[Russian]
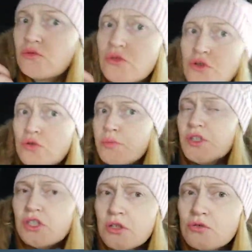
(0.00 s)
детскую
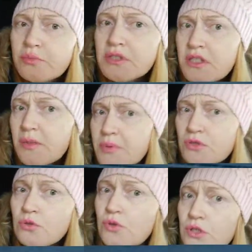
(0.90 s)
площадку, быстрее
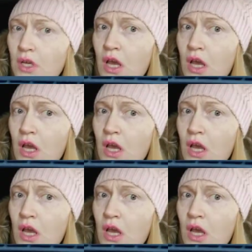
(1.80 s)
построить.